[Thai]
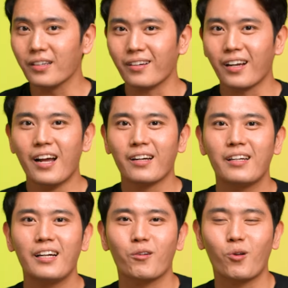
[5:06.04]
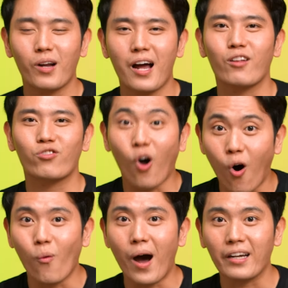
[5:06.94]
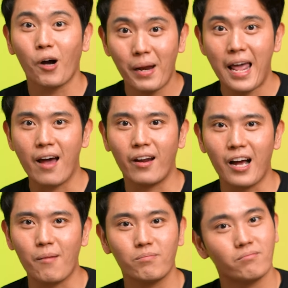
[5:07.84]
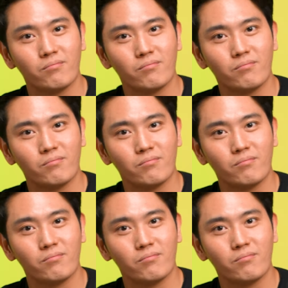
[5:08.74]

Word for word: งหนึ่งที่เราต้องการต่อวันเข้าไปแล้วนะครับ